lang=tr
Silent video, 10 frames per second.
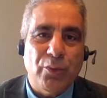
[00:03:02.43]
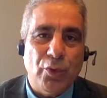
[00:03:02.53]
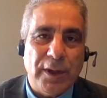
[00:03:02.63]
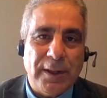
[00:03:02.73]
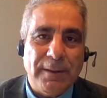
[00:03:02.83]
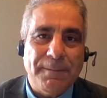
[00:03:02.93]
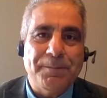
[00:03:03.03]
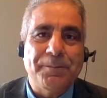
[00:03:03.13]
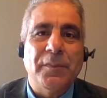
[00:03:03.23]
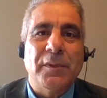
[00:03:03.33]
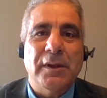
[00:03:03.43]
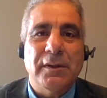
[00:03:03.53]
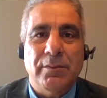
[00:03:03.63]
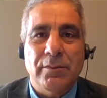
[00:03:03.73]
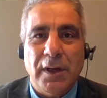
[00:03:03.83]
memurlara e,
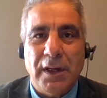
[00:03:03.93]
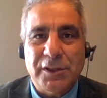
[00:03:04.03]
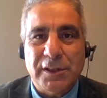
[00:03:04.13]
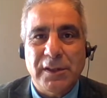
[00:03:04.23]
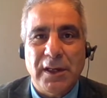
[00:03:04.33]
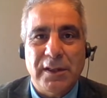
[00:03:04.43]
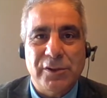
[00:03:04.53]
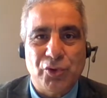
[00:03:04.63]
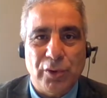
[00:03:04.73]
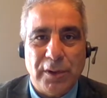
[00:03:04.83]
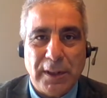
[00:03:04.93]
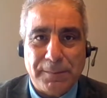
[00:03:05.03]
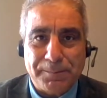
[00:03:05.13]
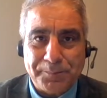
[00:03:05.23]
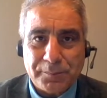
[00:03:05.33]
maaşlarında artış
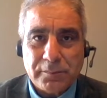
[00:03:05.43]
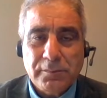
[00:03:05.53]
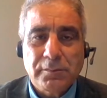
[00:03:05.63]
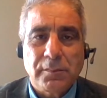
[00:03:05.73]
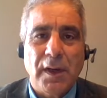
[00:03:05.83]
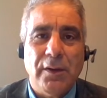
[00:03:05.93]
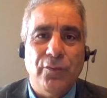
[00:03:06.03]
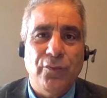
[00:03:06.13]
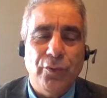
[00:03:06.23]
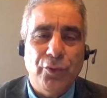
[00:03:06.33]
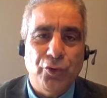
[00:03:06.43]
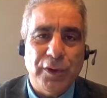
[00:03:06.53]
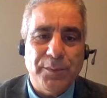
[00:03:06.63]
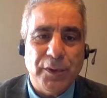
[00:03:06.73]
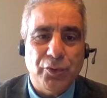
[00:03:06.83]
olarak
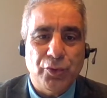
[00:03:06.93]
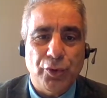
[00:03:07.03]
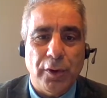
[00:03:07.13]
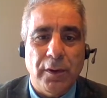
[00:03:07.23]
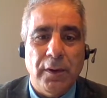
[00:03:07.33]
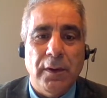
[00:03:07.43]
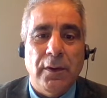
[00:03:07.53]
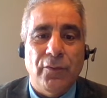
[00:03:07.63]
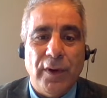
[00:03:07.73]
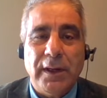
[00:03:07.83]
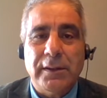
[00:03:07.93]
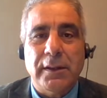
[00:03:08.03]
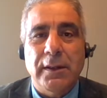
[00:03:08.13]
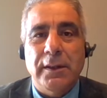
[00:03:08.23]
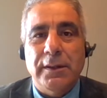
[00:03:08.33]
gündemde duruyor.
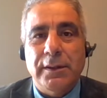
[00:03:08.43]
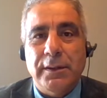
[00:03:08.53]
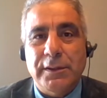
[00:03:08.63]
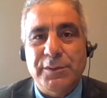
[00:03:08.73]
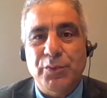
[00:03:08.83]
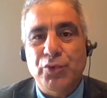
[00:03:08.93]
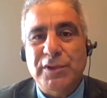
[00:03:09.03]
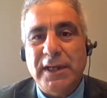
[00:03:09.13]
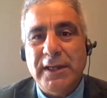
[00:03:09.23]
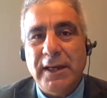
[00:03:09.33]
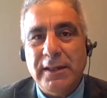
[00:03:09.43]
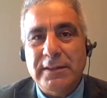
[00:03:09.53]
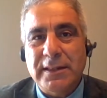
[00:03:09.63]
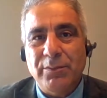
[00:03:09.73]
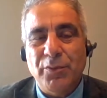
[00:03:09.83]
Fakat e, şimdi bu
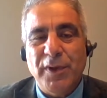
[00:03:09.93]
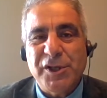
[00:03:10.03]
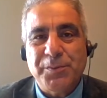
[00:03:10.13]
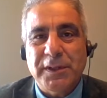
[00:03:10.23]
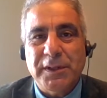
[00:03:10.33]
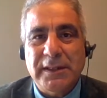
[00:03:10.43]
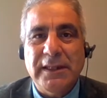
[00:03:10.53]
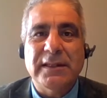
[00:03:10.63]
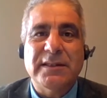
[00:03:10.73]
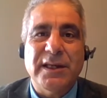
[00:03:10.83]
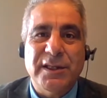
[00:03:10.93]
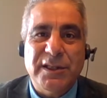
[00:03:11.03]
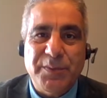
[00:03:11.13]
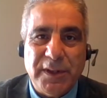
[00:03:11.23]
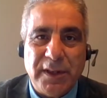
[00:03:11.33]
seyyanen zamı 5 bin lira değil de
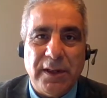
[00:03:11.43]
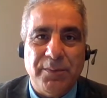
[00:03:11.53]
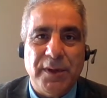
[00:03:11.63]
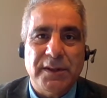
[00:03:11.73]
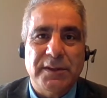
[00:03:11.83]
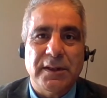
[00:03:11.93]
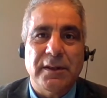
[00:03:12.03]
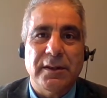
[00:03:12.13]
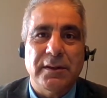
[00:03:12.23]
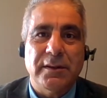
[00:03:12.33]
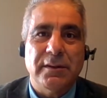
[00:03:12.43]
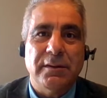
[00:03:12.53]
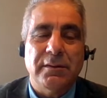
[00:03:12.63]
8 bin lira yaparsa e,